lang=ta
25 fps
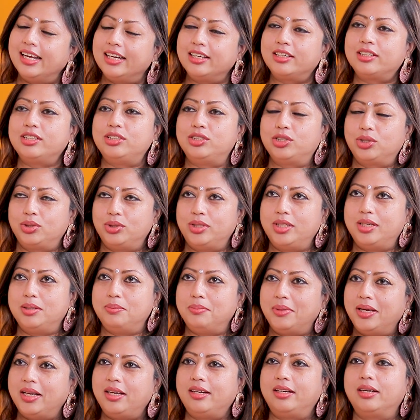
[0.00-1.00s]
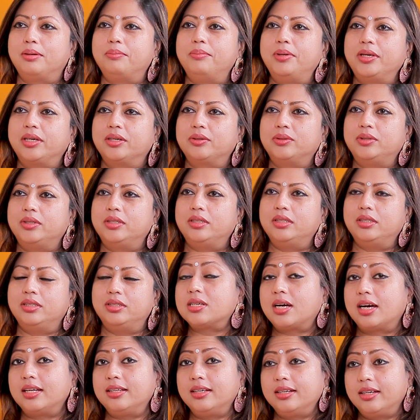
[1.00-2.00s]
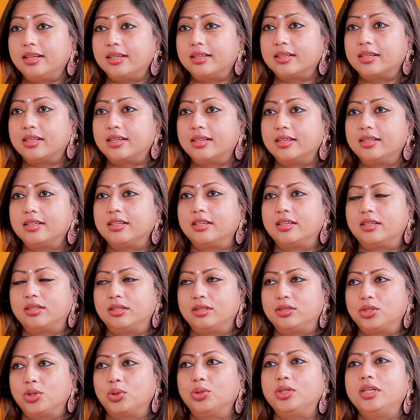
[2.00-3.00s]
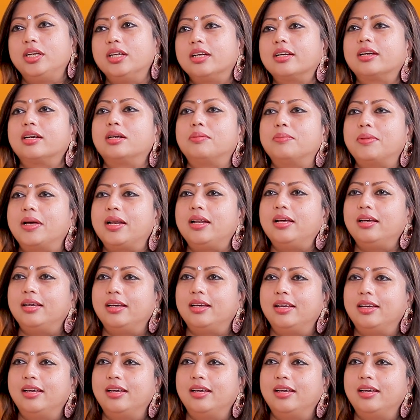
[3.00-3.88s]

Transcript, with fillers: எனக்கு ஜோதிடம் மேலே நம்பிக்கை உண்டு ஜாதகர்கள் ஜோதிடர்கள் மேலே